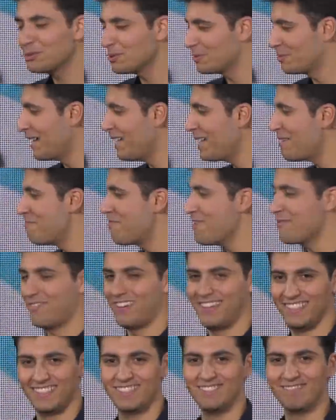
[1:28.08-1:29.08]
scusa, ma la
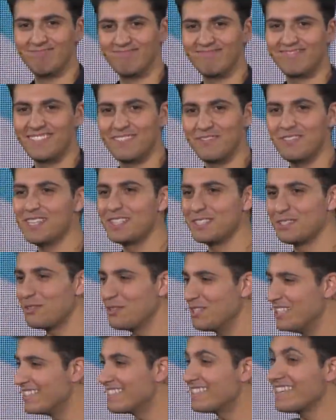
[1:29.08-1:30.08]
Befana che viene
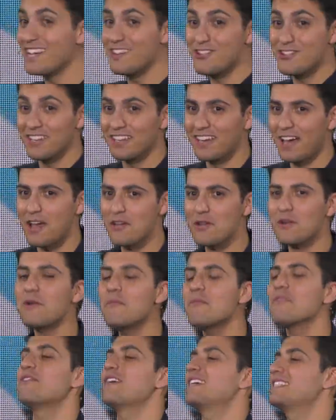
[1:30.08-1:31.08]
solo il 6 gennaio,
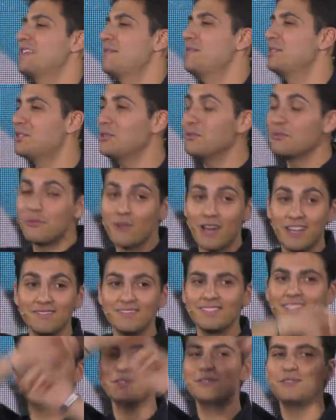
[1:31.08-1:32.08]
come fa a sapere se io
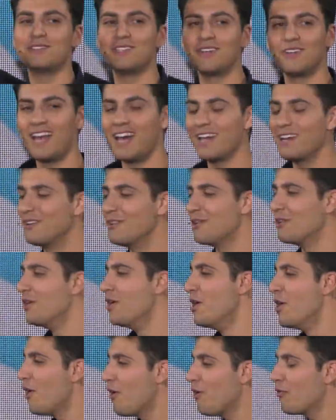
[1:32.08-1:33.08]
durante tutto l'anno
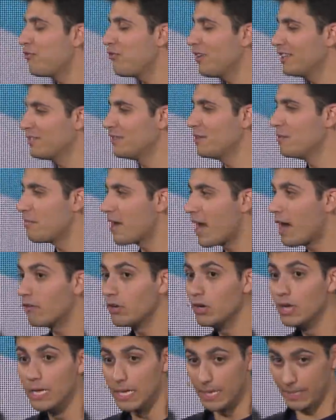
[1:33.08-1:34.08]
ho fatto il bravo?